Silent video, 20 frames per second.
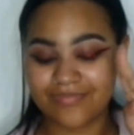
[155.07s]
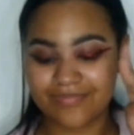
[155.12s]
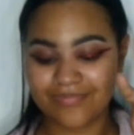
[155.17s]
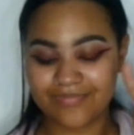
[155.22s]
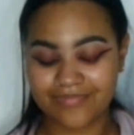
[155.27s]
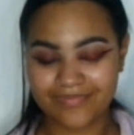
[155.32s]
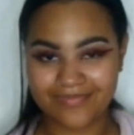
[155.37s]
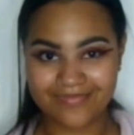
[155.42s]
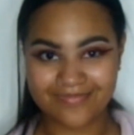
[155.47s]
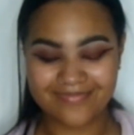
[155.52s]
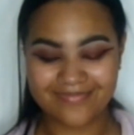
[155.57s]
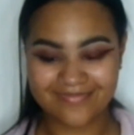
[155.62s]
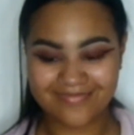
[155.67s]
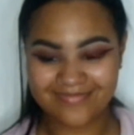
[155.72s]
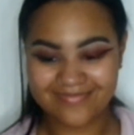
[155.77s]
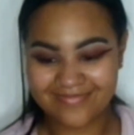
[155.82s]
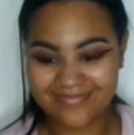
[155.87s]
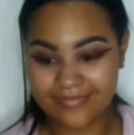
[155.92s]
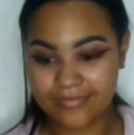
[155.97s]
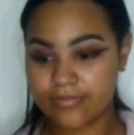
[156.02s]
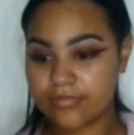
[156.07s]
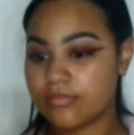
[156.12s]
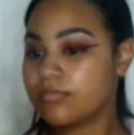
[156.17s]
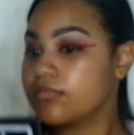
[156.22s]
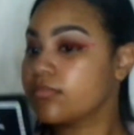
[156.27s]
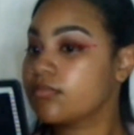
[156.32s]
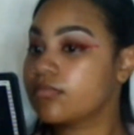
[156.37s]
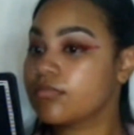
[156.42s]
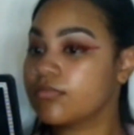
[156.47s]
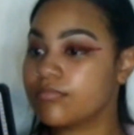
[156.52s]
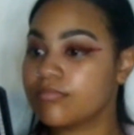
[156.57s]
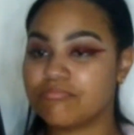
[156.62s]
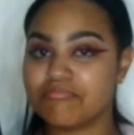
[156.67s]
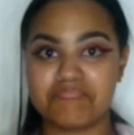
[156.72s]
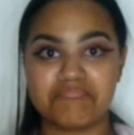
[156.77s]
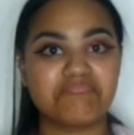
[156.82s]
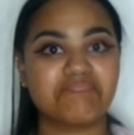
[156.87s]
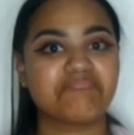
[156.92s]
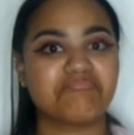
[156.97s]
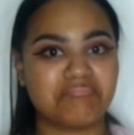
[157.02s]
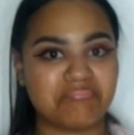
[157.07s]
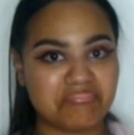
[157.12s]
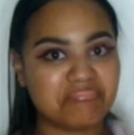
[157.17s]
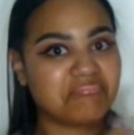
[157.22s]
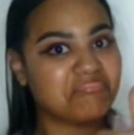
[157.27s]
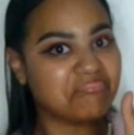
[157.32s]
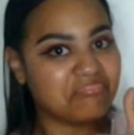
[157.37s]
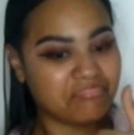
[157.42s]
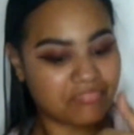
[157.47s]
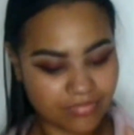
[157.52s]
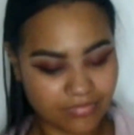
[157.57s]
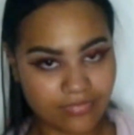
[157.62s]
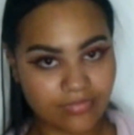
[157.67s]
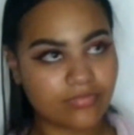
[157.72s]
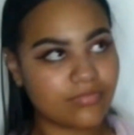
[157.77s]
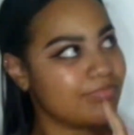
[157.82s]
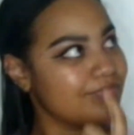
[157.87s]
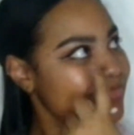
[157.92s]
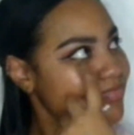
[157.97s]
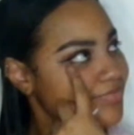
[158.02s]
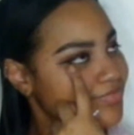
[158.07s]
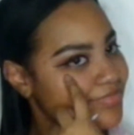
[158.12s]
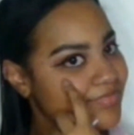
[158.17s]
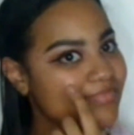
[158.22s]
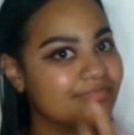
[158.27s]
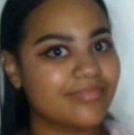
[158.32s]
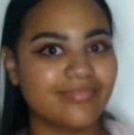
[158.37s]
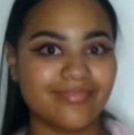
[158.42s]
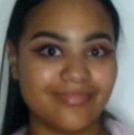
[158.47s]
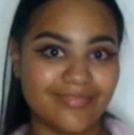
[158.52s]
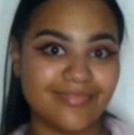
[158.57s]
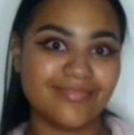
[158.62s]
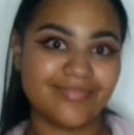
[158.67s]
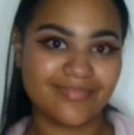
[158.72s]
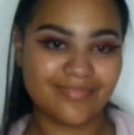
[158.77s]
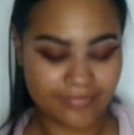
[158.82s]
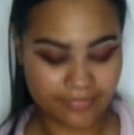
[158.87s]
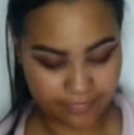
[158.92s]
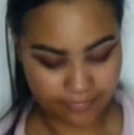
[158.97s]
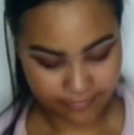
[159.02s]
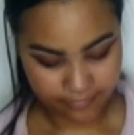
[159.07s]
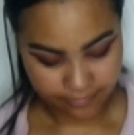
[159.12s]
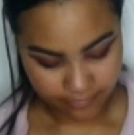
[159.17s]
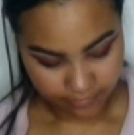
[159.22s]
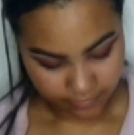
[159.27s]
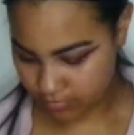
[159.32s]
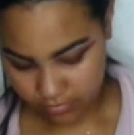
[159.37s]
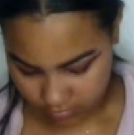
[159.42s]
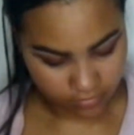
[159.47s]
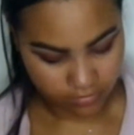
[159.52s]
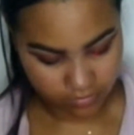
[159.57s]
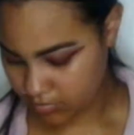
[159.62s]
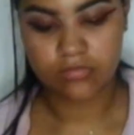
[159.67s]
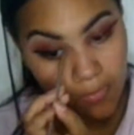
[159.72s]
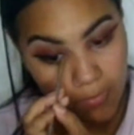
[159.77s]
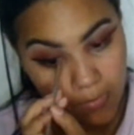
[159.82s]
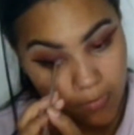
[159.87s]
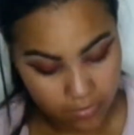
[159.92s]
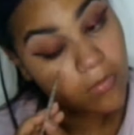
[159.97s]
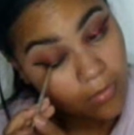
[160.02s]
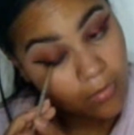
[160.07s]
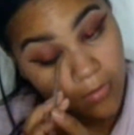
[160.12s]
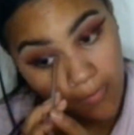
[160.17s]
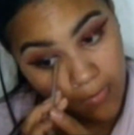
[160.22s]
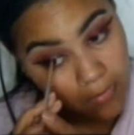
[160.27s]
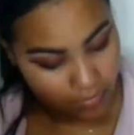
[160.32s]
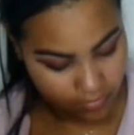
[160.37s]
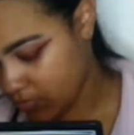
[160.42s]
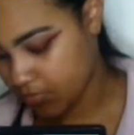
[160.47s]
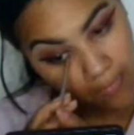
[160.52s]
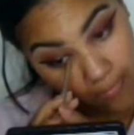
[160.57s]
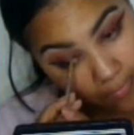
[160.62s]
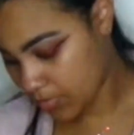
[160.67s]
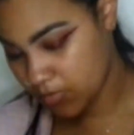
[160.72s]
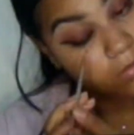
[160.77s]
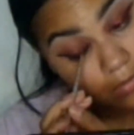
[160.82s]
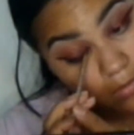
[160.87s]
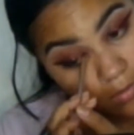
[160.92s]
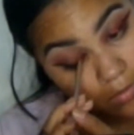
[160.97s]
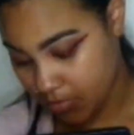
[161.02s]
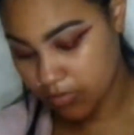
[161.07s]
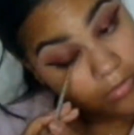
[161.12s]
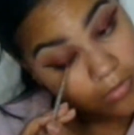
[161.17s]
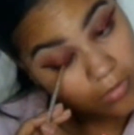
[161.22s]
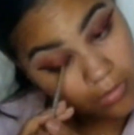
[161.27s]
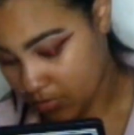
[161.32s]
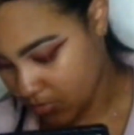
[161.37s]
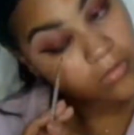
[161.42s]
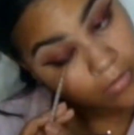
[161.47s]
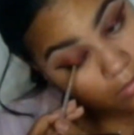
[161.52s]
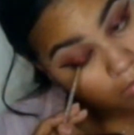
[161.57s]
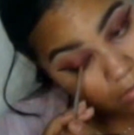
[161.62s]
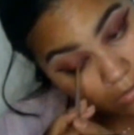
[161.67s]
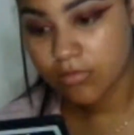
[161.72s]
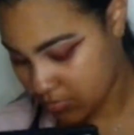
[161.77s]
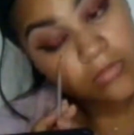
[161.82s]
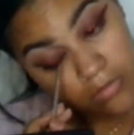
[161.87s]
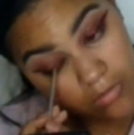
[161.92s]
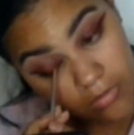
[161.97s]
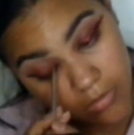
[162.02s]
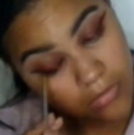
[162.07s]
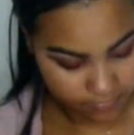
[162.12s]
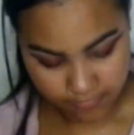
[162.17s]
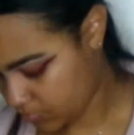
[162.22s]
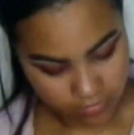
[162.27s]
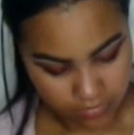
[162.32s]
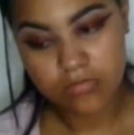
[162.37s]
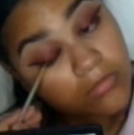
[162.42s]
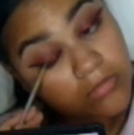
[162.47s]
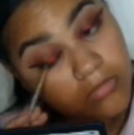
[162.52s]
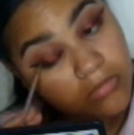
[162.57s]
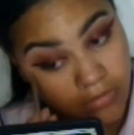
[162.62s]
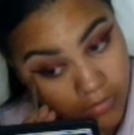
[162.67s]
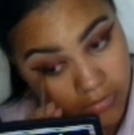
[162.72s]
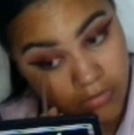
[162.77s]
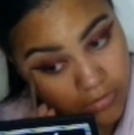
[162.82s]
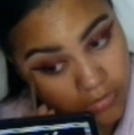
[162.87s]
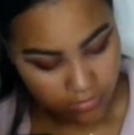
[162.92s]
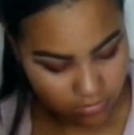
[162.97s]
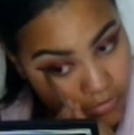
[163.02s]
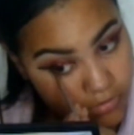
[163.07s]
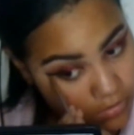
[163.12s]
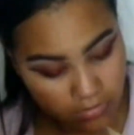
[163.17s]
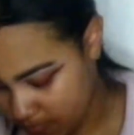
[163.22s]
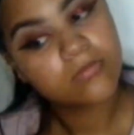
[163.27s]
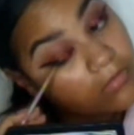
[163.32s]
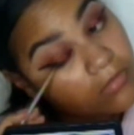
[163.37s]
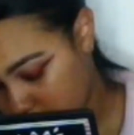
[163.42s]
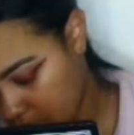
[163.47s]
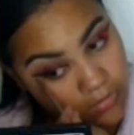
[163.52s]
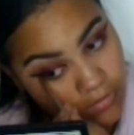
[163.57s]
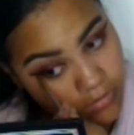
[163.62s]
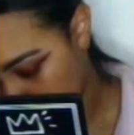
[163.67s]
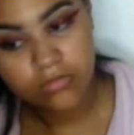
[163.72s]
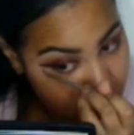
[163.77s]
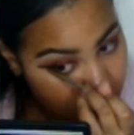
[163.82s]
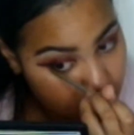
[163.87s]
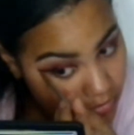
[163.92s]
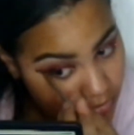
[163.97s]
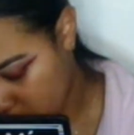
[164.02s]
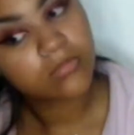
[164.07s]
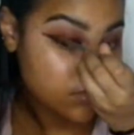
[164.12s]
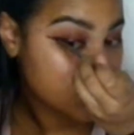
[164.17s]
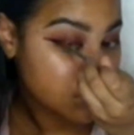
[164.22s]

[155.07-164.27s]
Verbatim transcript: isso, por isso que eu coloquei bem rapidinho para vocês. E primeiramente eu fui passando um fixador de glitter no delineado inteiro e depois eu fui